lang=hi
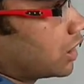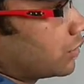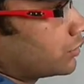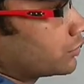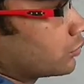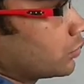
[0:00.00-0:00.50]
कर
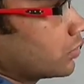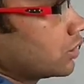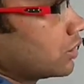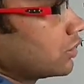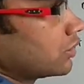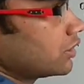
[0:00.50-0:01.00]
दीजिए और
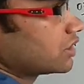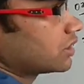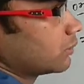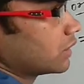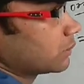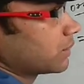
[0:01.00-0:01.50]
इसको
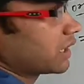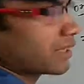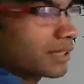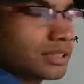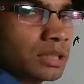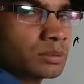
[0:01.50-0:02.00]
इससे
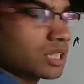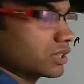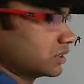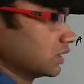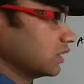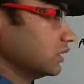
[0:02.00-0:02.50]
मल्टीप्लाई करके
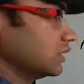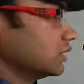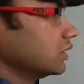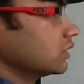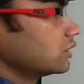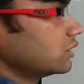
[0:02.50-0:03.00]
सब्सट्रैक्ट कर
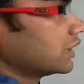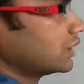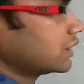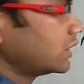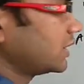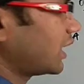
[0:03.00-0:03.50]
दीजिए
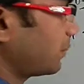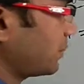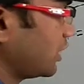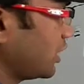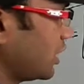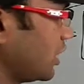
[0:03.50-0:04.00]
यानी कि
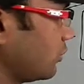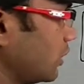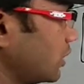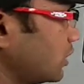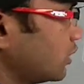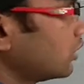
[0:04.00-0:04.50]
यहाँ पे
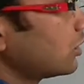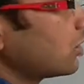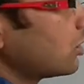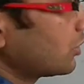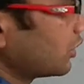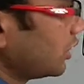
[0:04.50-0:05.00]
ए वन
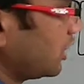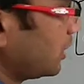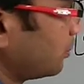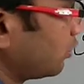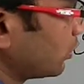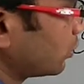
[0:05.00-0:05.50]
और
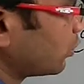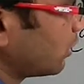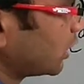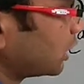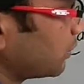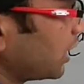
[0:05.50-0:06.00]
ए
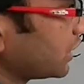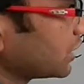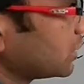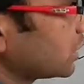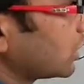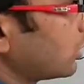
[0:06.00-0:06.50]
फोर को
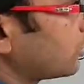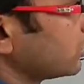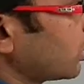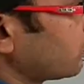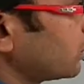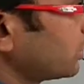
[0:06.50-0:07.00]
मल्टीप्लाई कीजिए
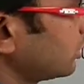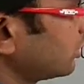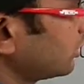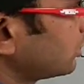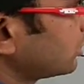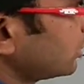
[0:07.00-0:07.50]
और यहाँ
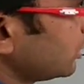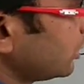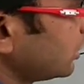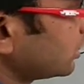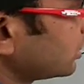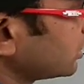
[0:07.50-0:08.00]
पे
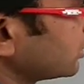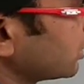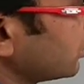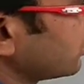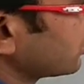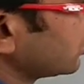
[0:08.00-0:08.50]
ए
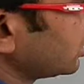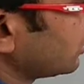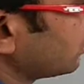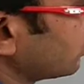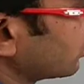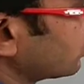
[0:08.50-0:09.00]
थ्री
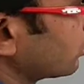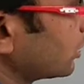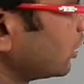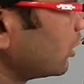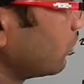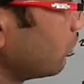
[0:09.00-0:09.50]
और ए
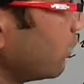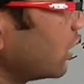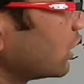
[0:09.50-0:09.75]
फोर को